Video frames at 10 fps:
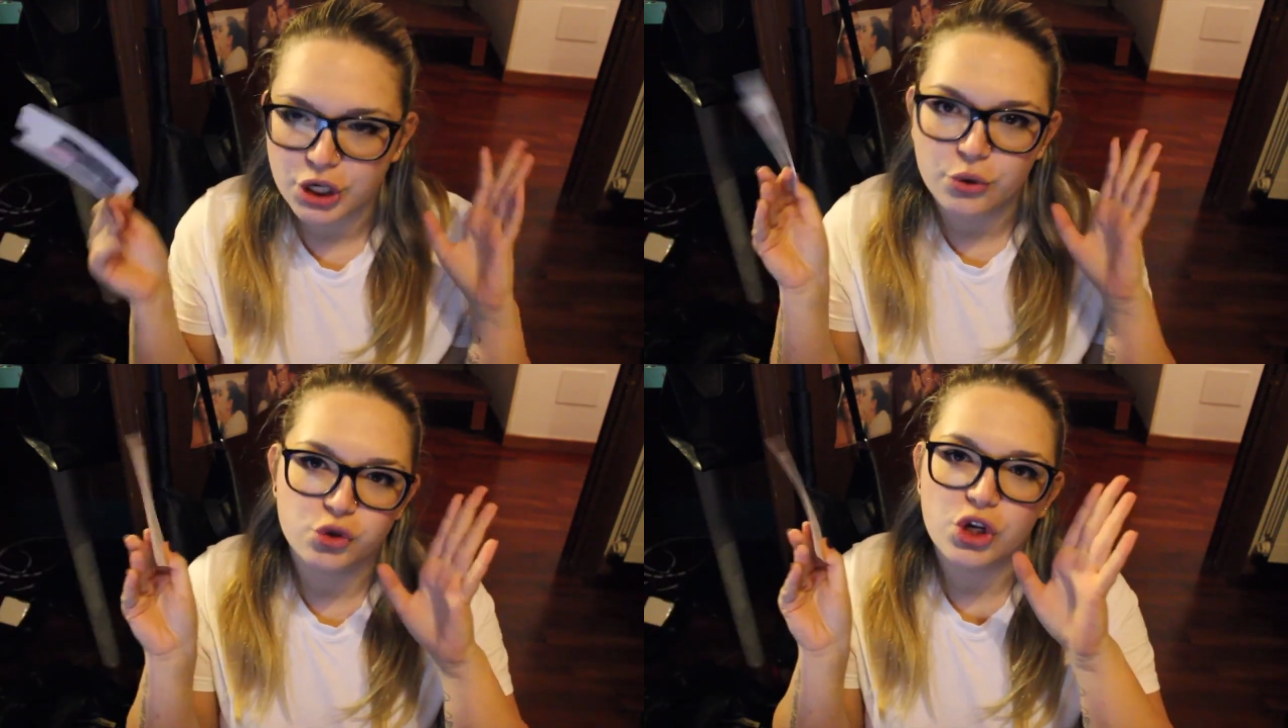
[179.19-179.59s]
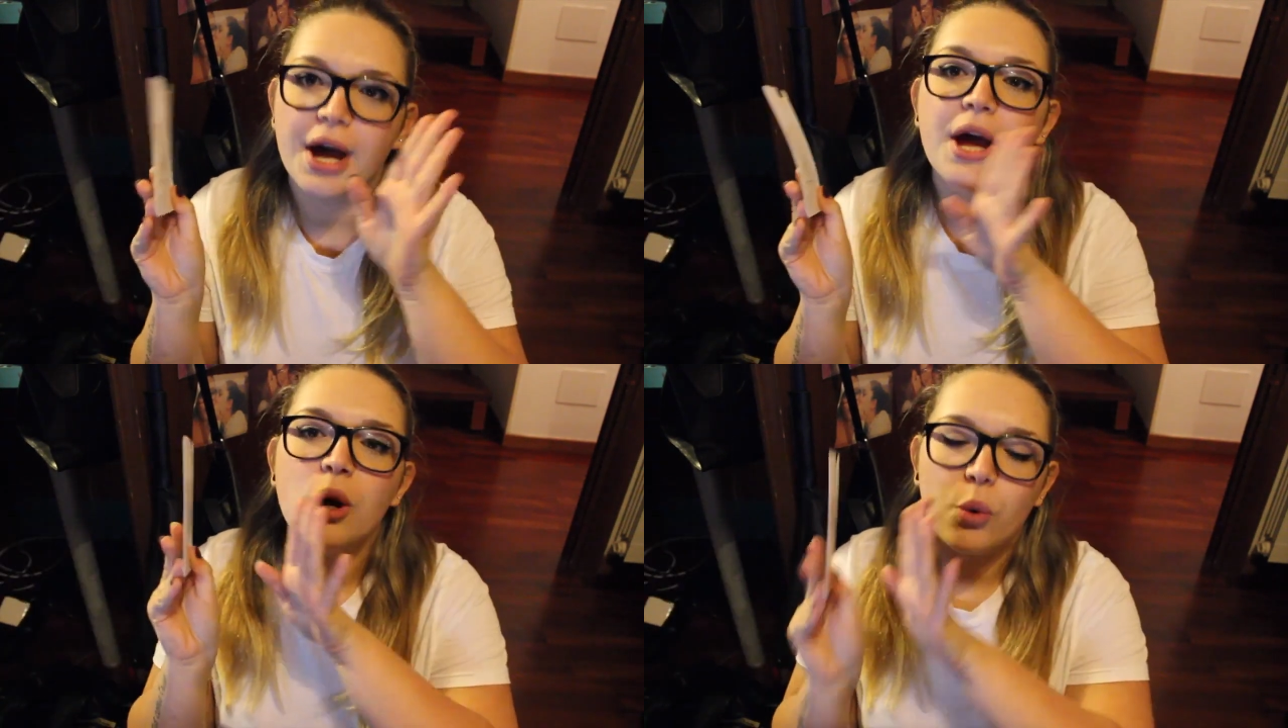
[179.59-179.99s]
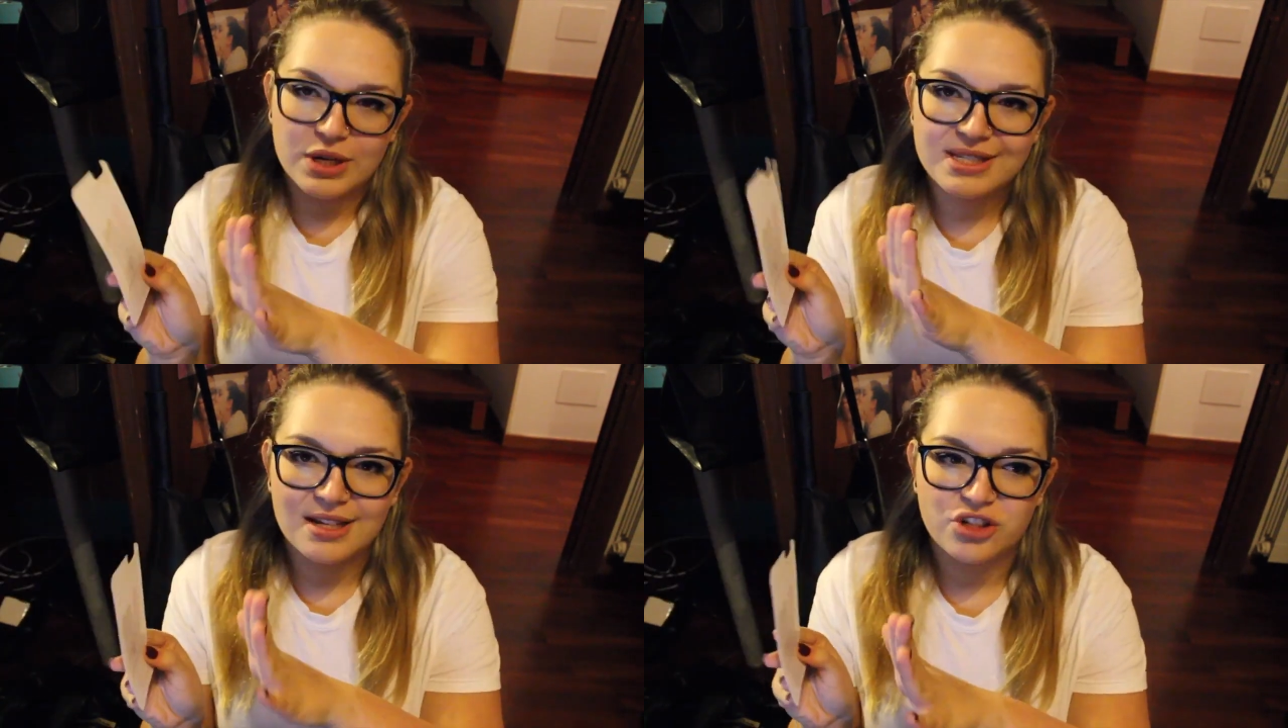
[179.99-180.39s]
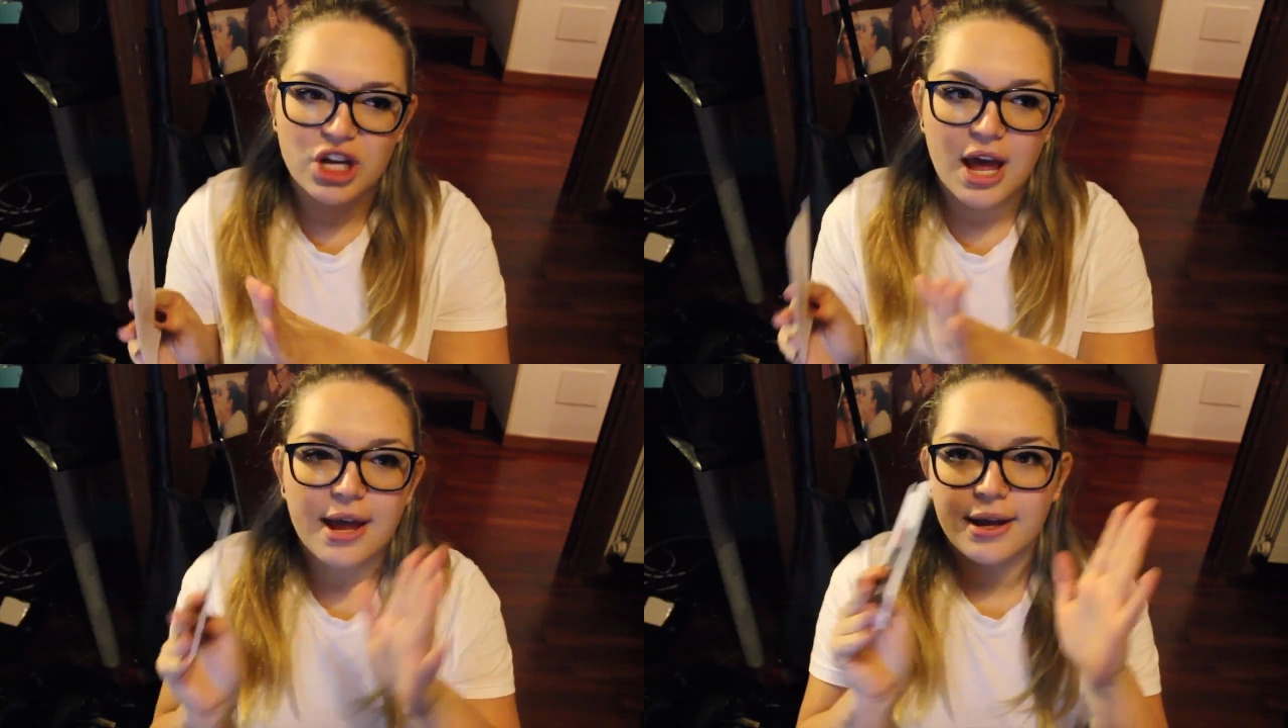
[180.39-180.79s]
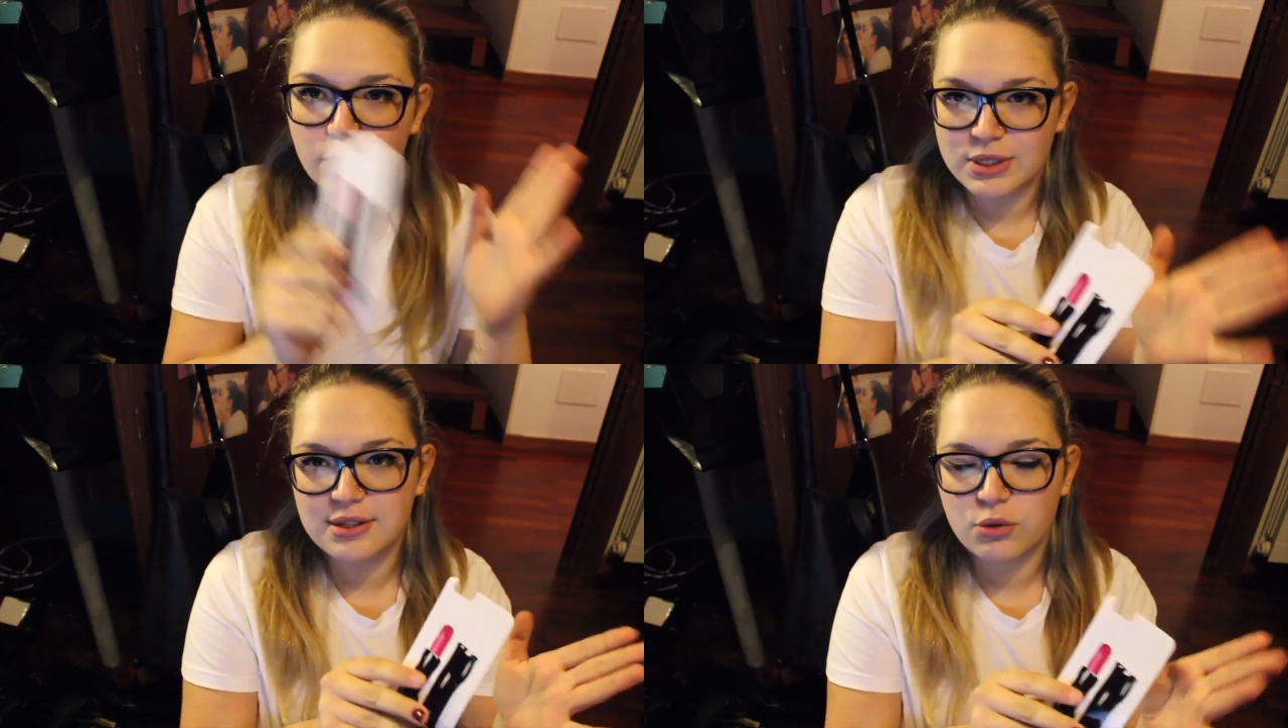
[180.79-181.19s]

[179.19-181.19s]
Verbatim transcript: cioè non c'è questa c'è e questa